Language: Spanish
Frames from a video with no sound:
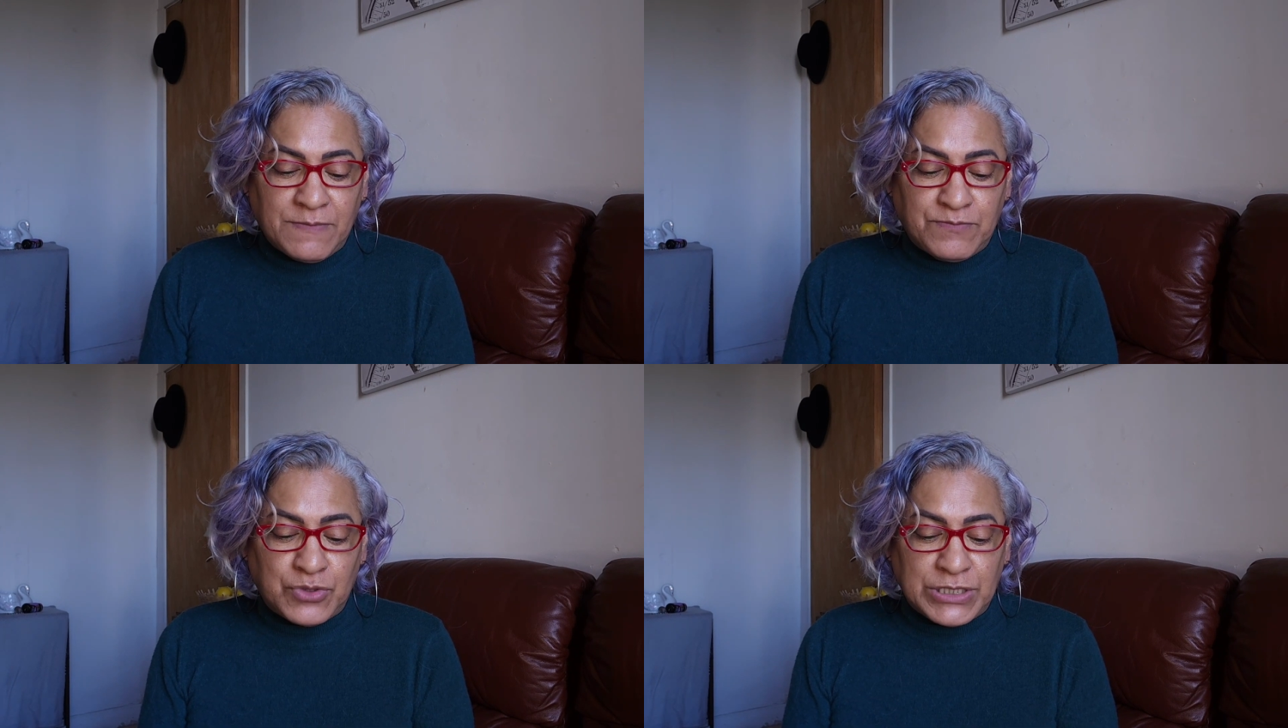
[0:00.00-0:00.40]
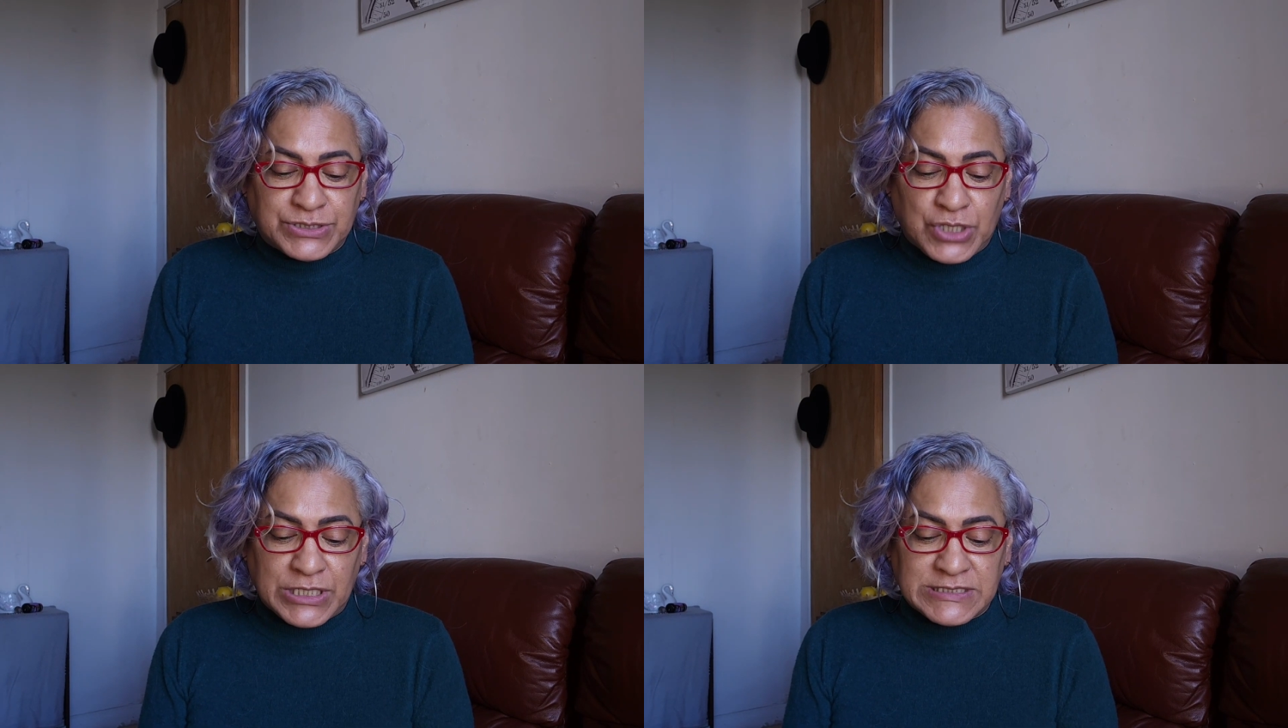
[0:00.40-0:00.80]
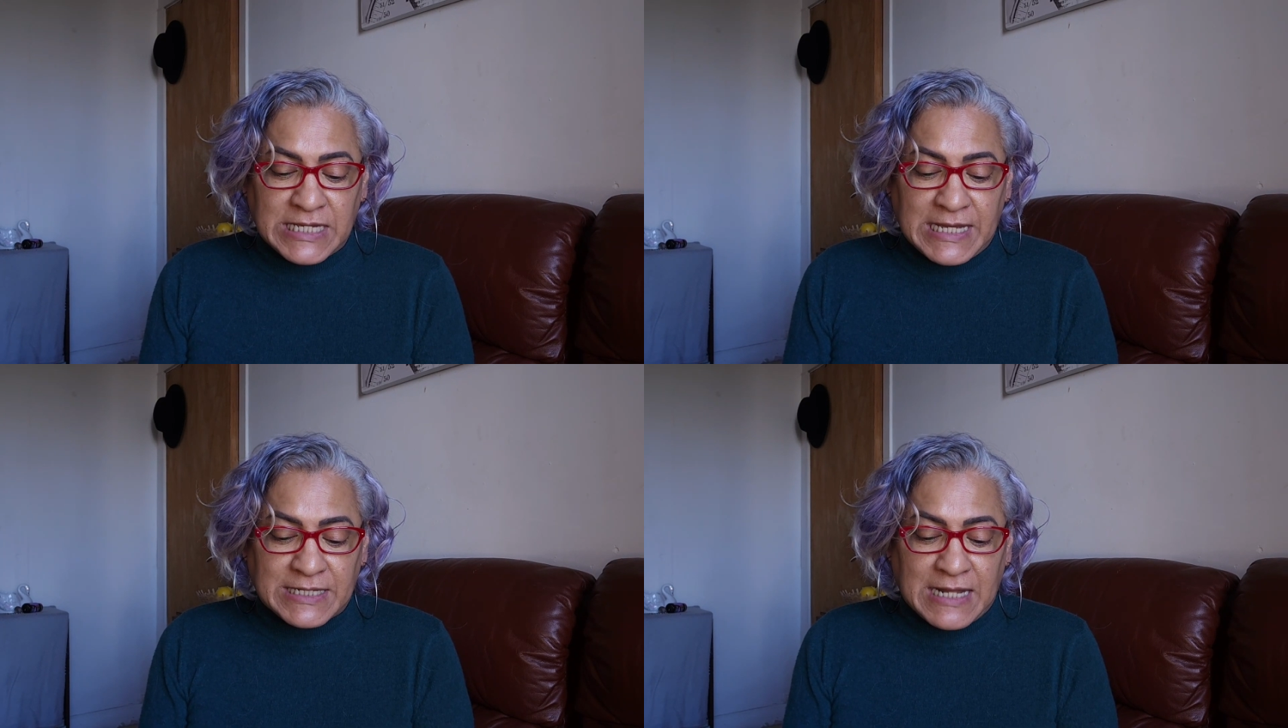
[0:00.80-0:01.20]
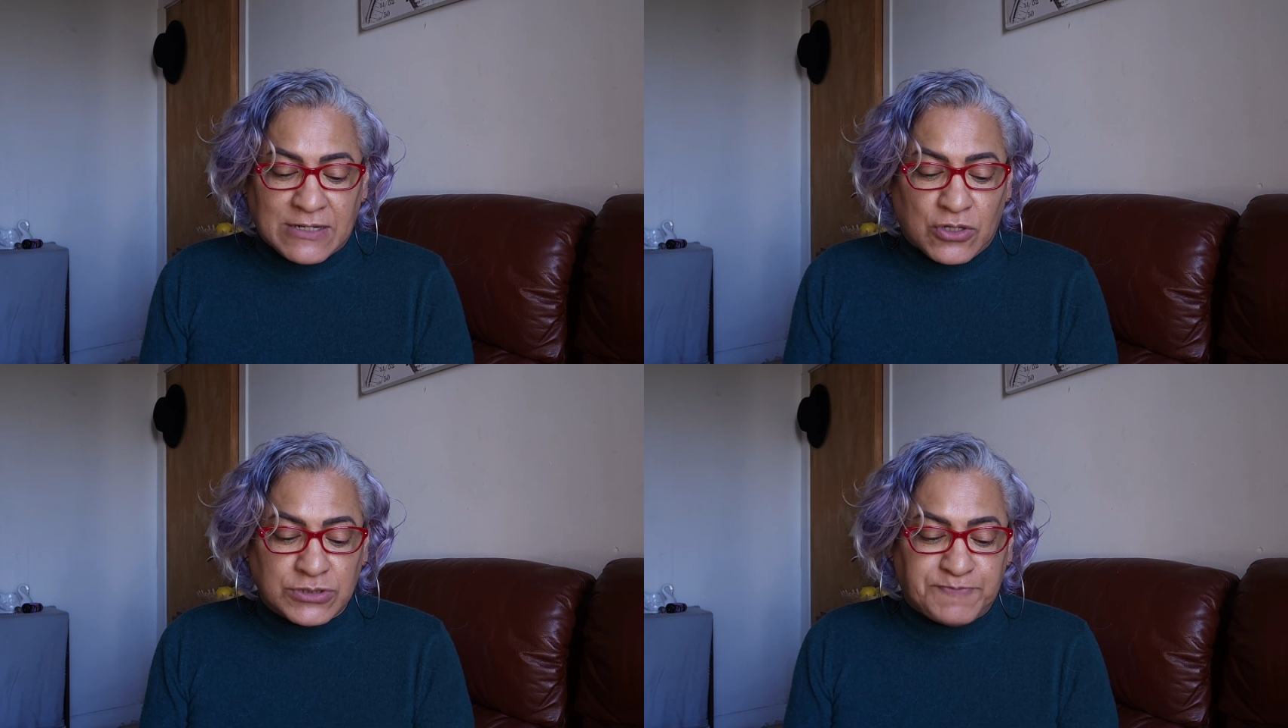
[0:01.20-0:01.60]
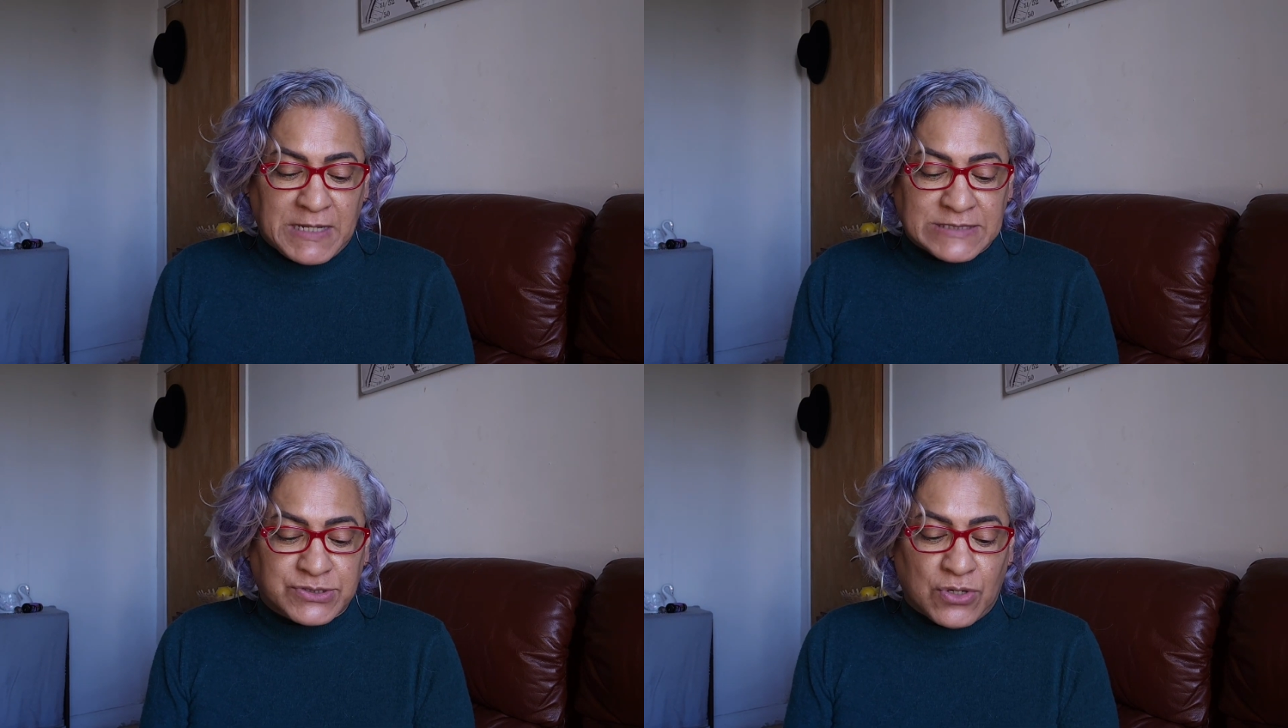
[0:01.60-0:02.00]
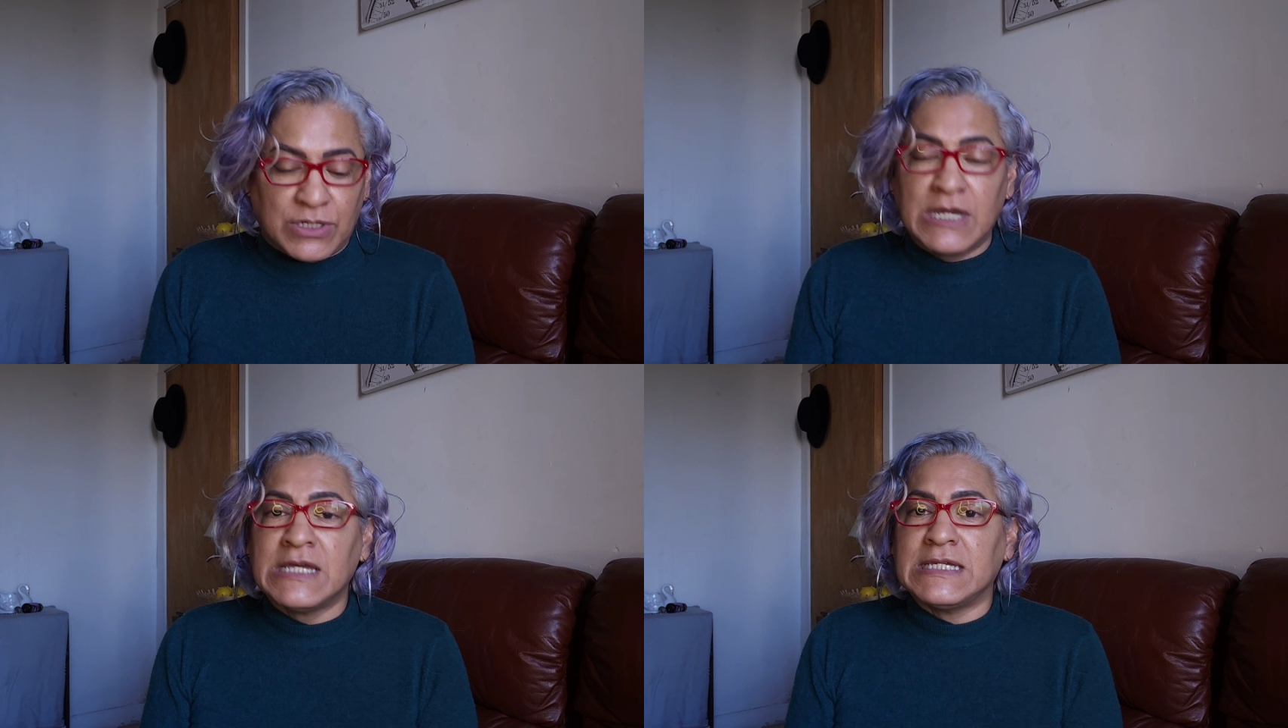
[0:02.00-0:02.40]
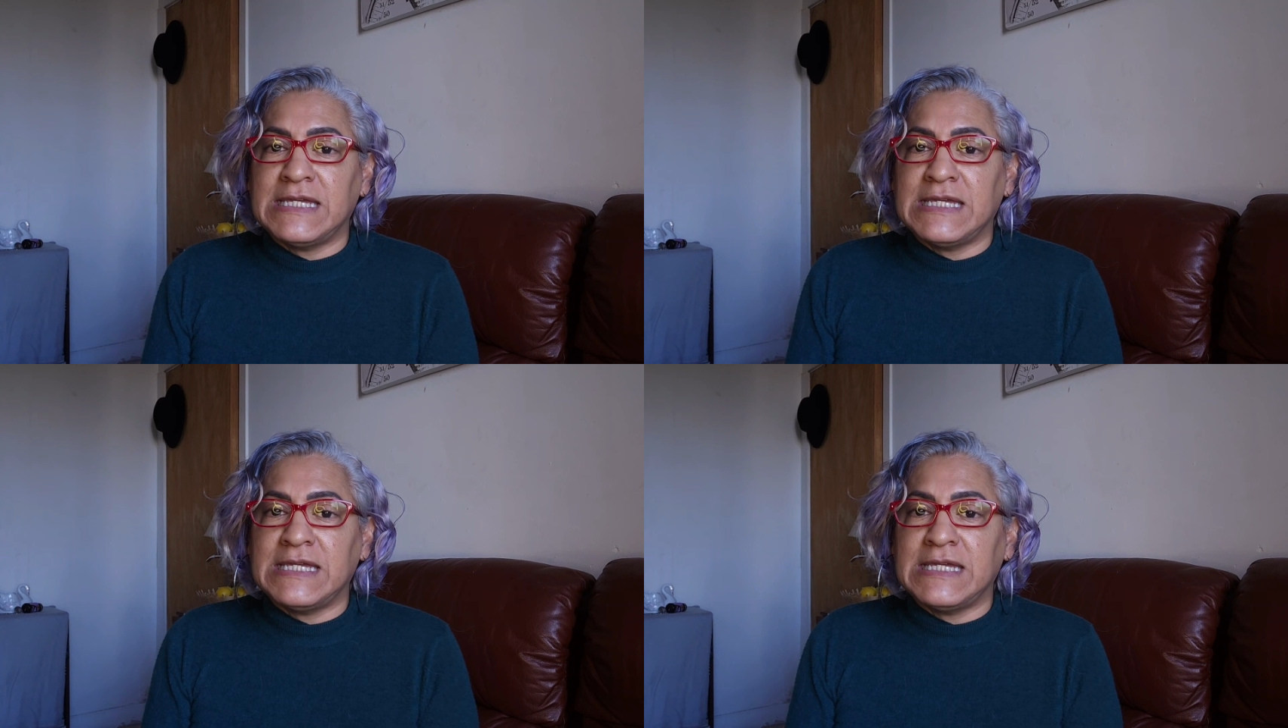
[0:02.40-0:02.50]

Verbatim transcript: municiones de guerra, conspiración